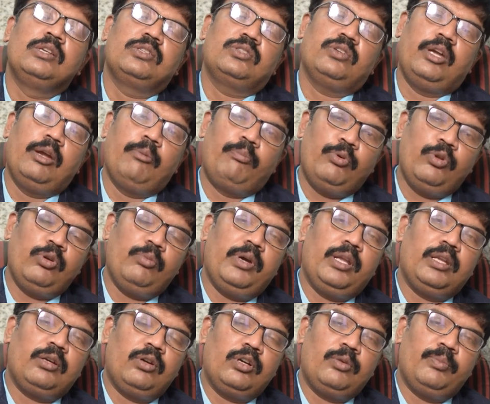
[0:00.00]
సో ఎప్పుడు
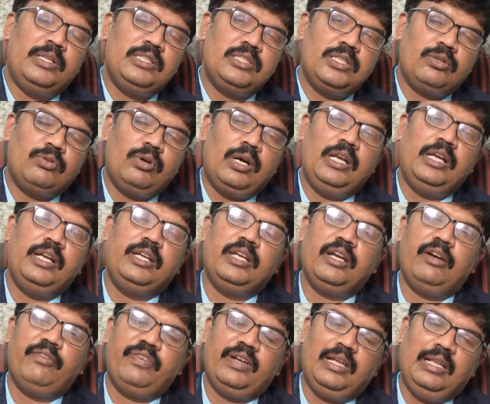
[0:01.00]
మనకు ఒక మంచి క్వాలిటీ
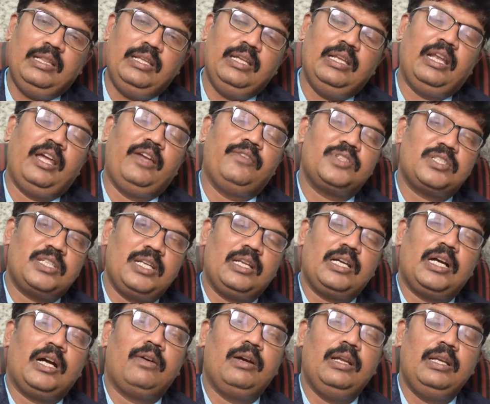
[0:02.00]
ఆఫ్ హెల్దీ లైఫ్ స్టైల్
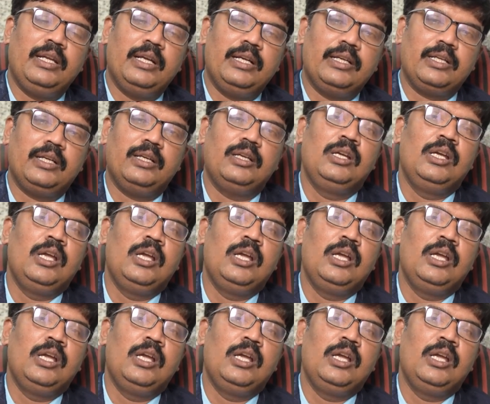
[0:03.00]
కావాలి అంటే